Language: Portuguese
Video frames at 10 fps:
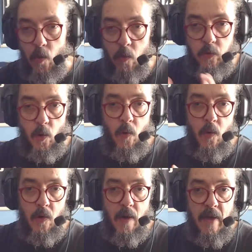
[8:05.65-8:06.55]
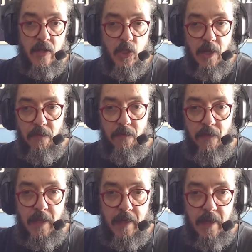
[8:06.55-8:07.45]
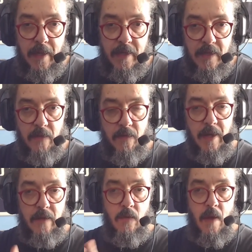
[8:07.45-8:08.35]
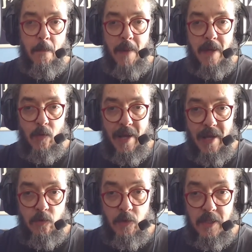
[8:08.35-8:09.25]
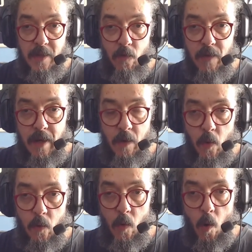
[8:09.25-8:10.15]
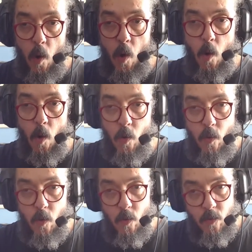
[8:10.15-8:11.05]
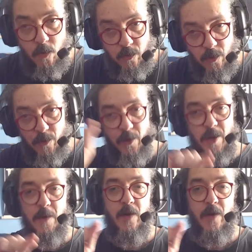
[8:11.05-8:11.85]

Ctrl O já fica reservado para o caso de salvar com outro nome.